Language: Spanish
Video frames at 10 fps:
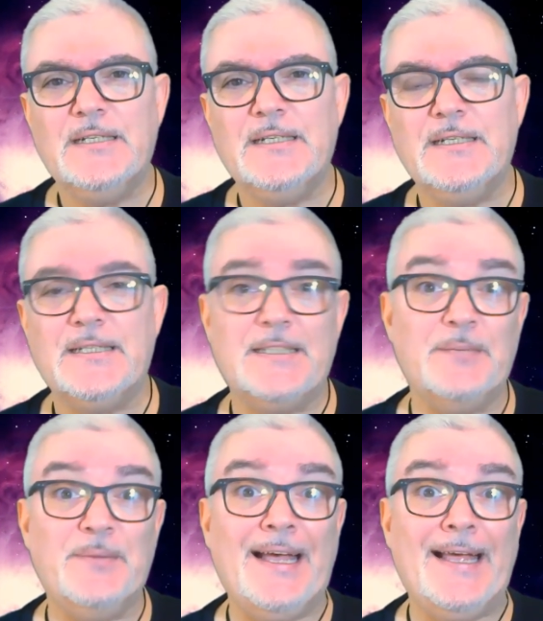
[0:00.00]
eh, que se
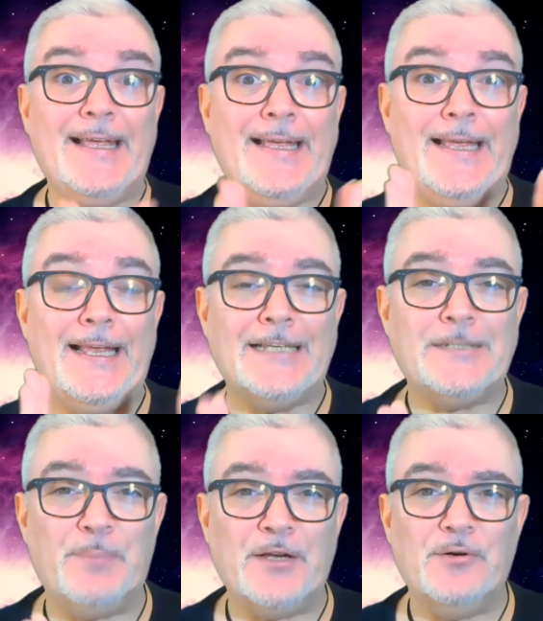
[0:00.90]
llama El
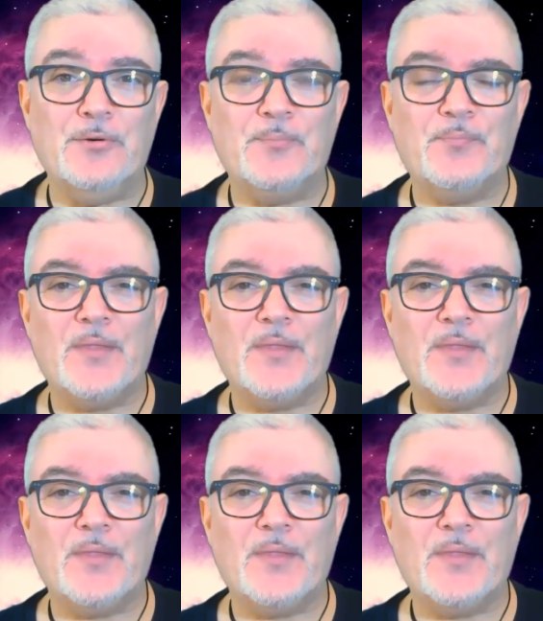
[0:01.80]
espejo.